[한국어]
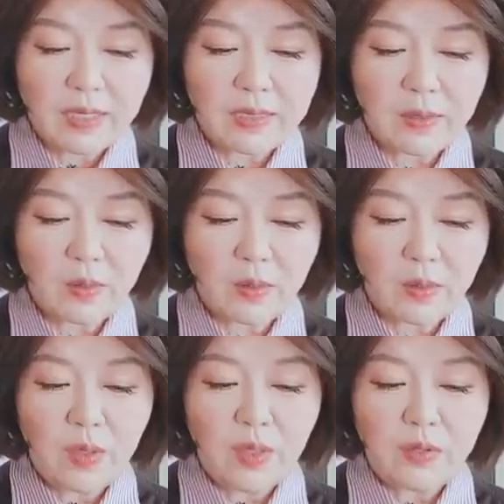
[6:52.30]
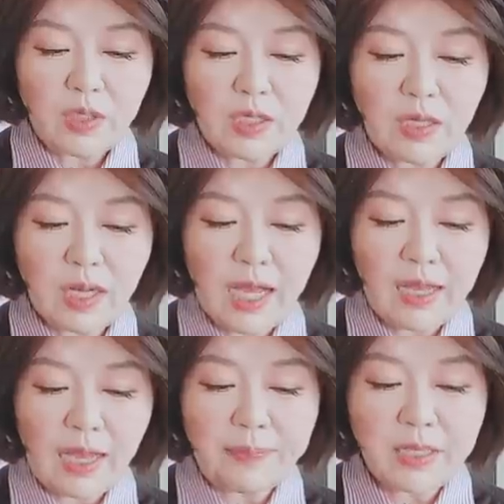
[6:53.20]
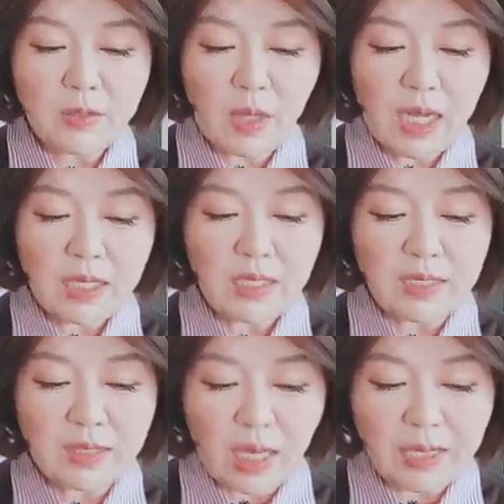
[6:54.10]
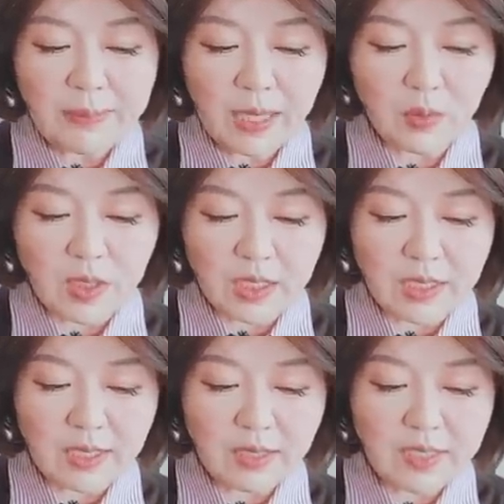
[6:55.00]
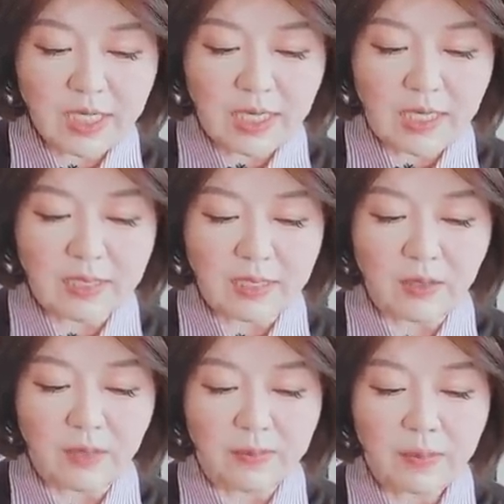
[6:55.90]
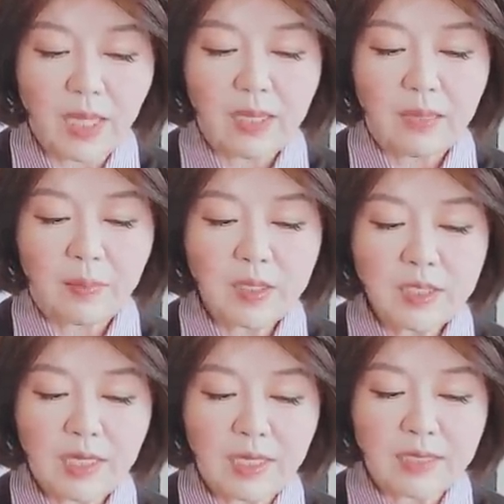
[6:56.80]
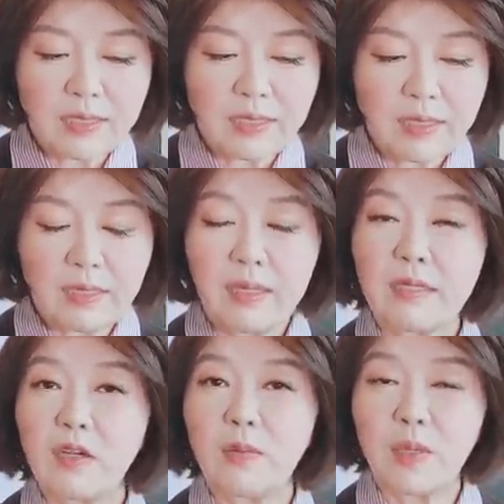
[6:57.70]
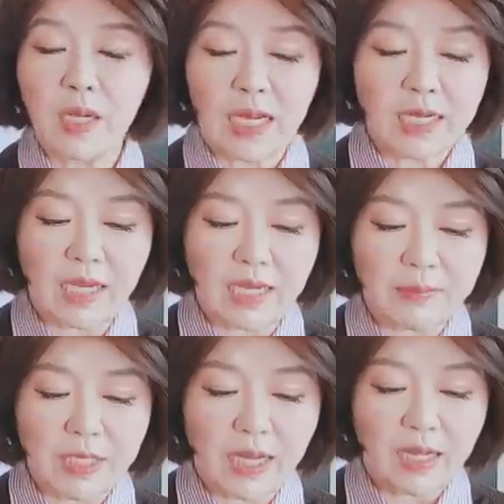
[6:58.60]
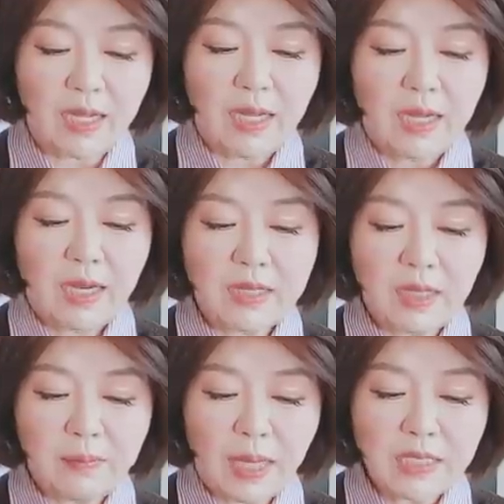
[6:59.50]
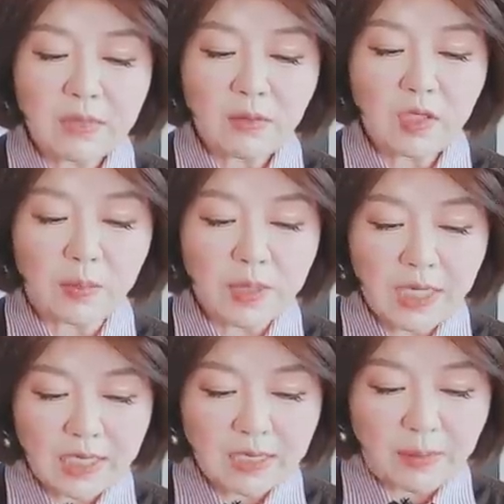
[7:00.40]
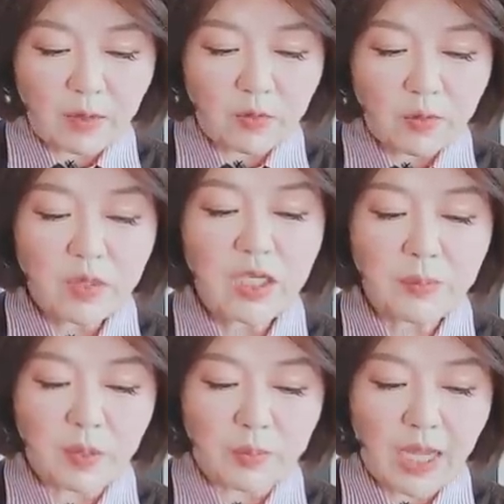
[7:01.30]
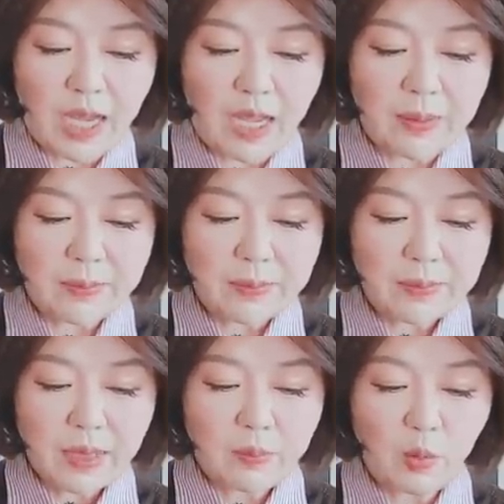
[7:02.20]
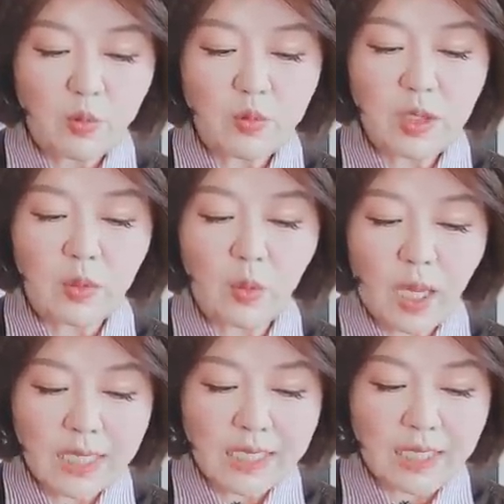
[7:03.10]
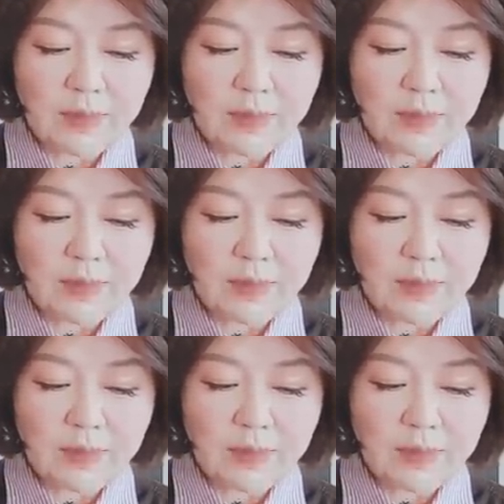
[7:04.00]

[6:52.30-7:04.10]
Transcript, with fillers: 그리고 트위터가 애플과 대립하고 있는 것에 대해서는요. 머스크에 대해서 조커버가 이렇게 얘기를 합니다. 어떤 방식으로 접근할지 매우 흥미롭다. 모두 성공하기는